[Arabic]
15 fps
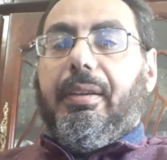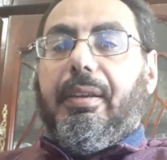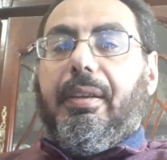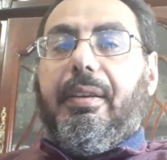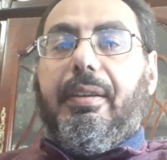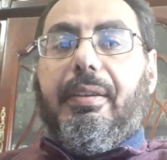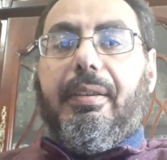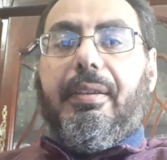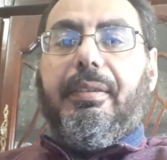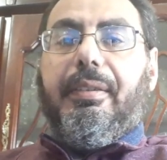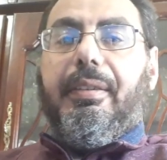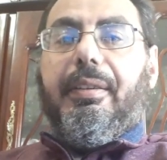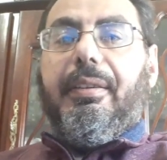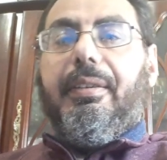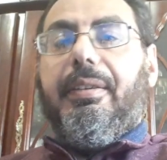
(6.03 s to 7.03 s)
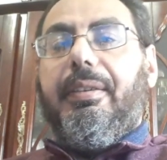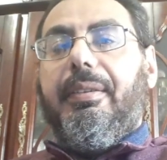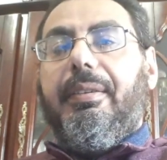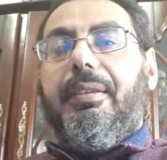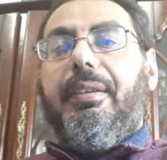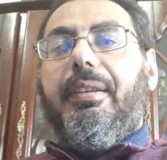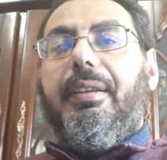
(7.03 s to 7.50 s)
النهاردة
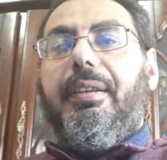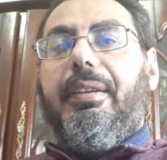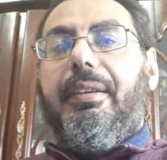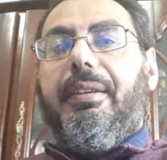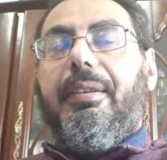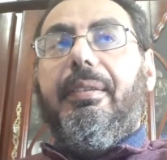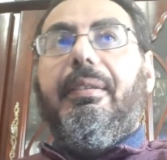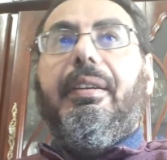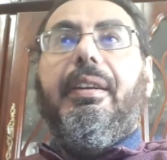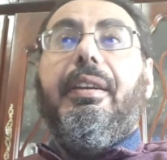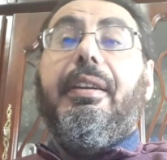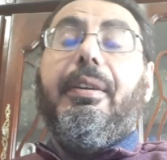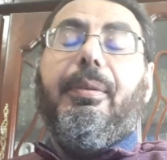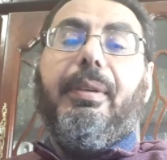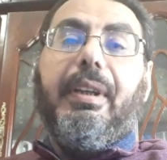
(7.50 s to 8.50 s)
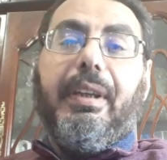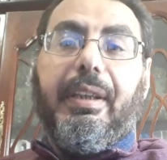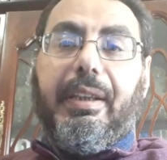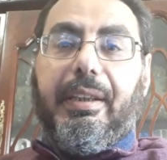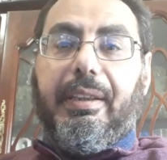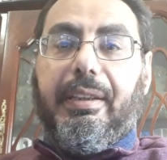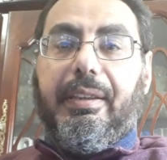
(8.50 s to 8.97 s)
آه، أنا
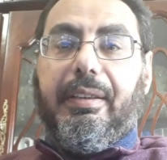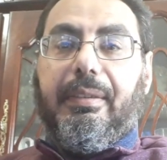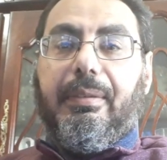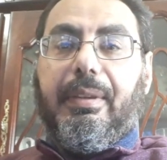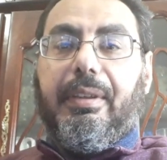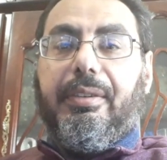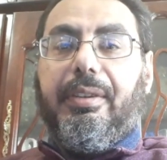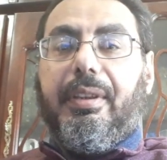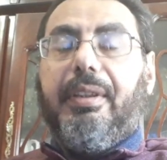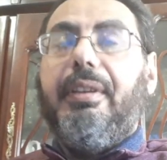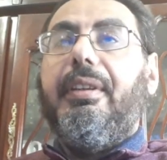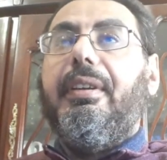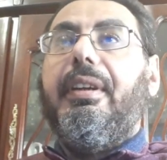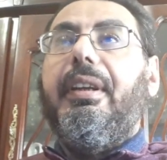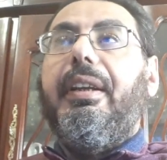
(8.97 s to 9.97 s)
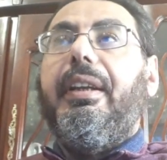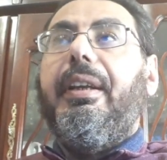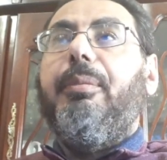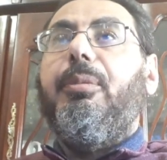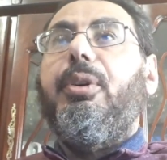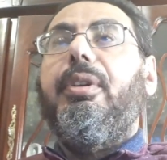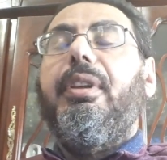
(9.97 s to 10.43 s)
كواحد آه، عشان القناة
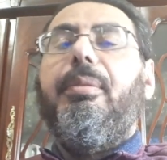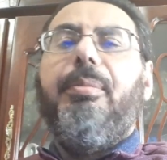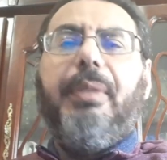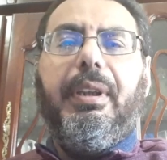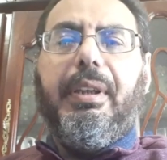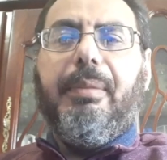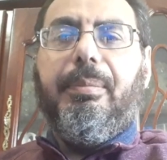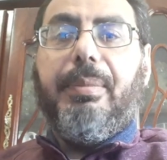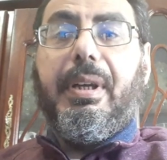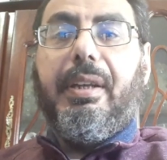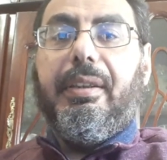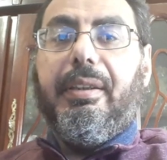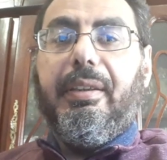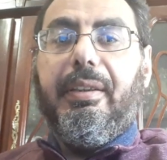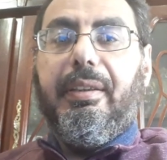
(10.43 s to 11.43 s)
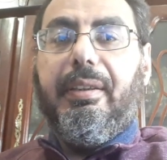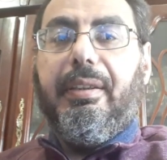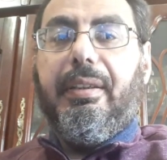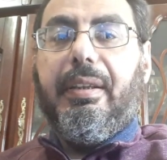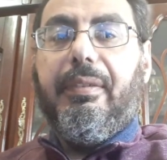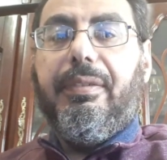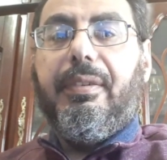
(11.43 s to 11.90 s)
مهتمية ببعض
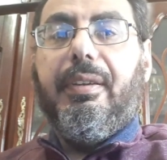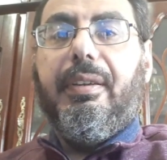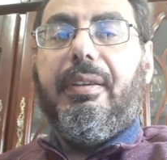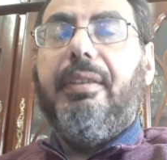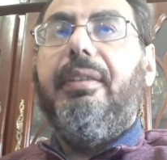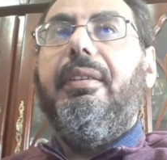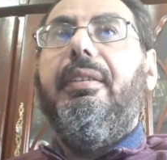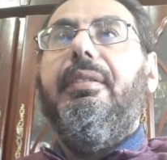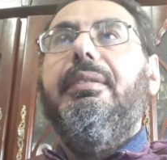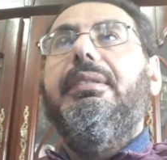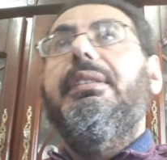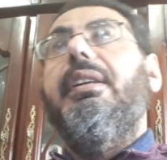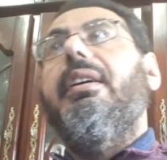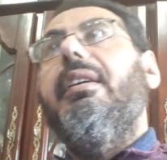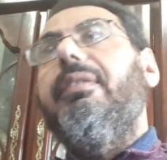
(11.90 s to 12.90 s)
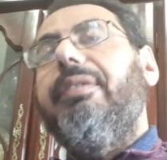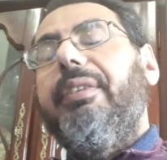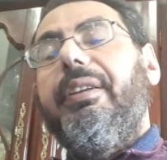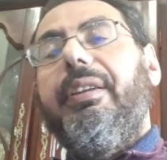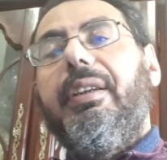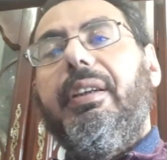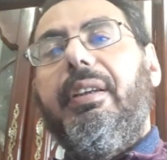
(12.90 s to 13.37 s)
الأفكار
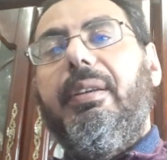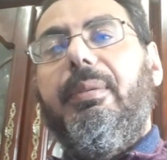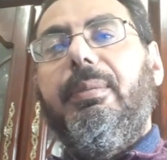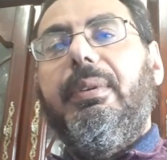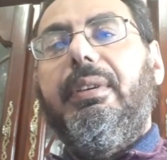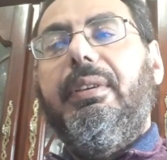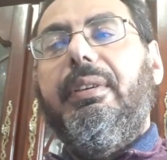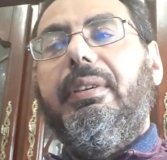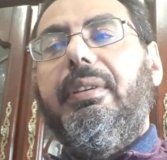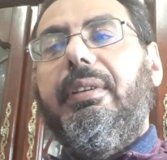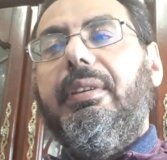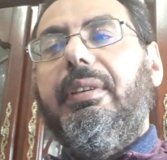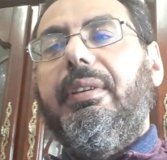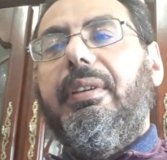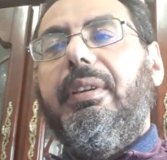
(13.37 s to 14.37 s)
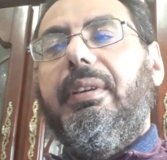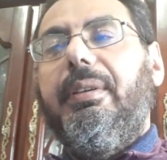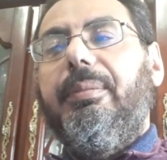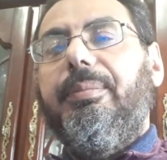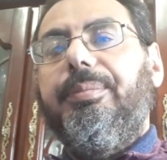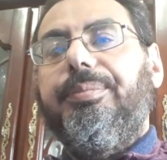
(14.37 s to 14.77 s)
الثقافية والآراء